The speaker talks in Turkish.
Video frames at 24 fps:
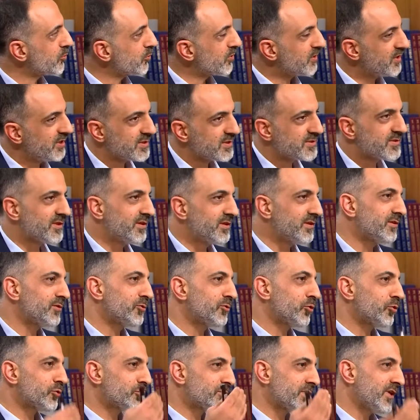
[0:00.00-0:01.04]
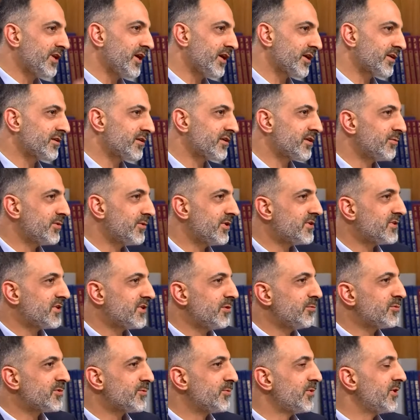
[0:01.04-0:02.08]
e, yazıyı görsele
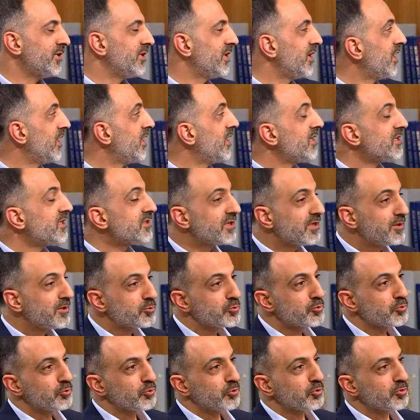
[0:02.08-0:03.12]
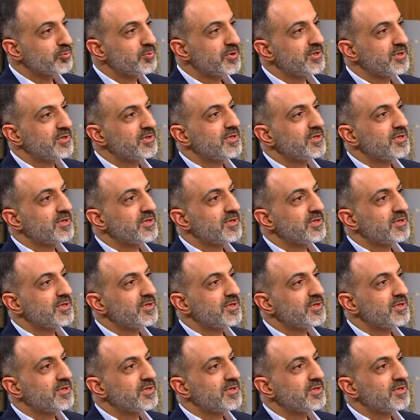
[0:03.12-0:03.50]
aktarabileceğimiz bir şey sunuyor. Bir